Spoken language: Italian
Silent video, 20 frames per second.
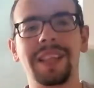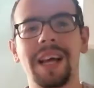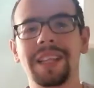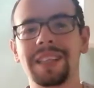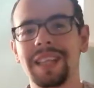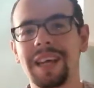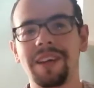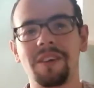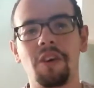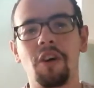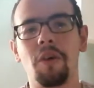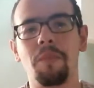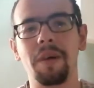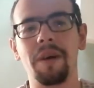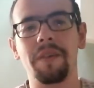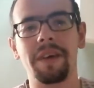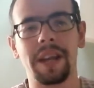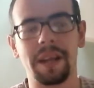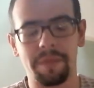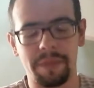tanta
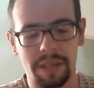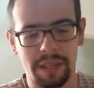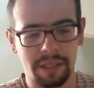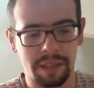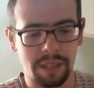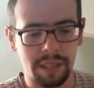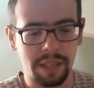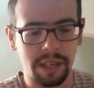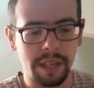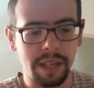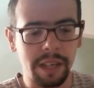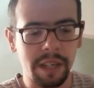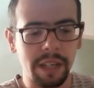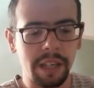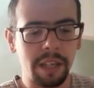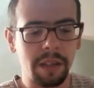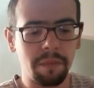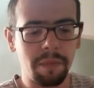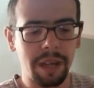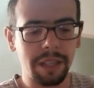roba veramente
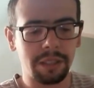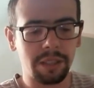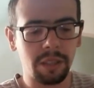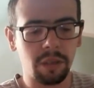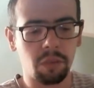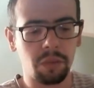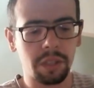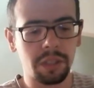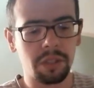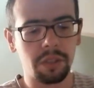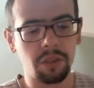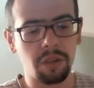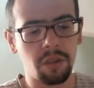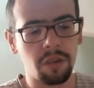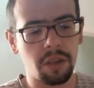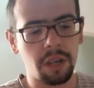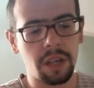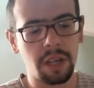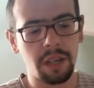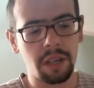il mazzo in
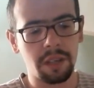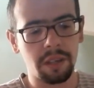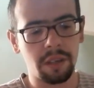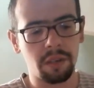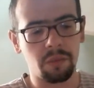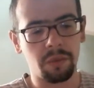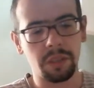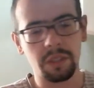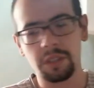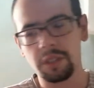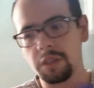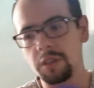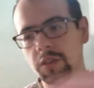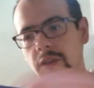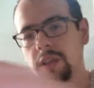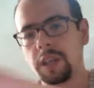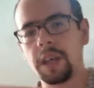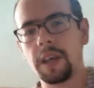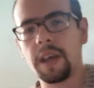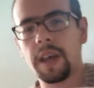questione, in
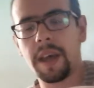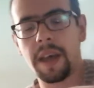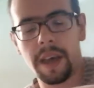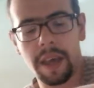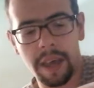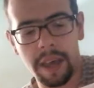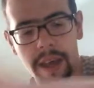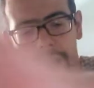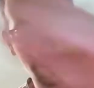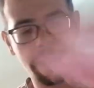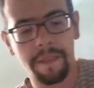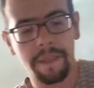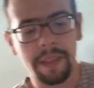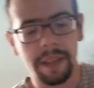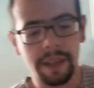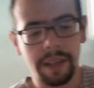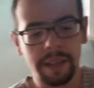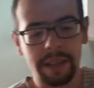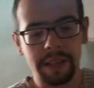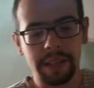questione è
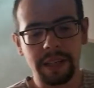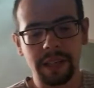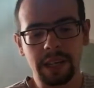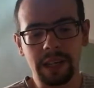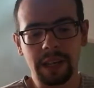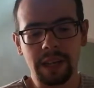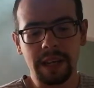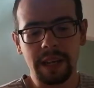il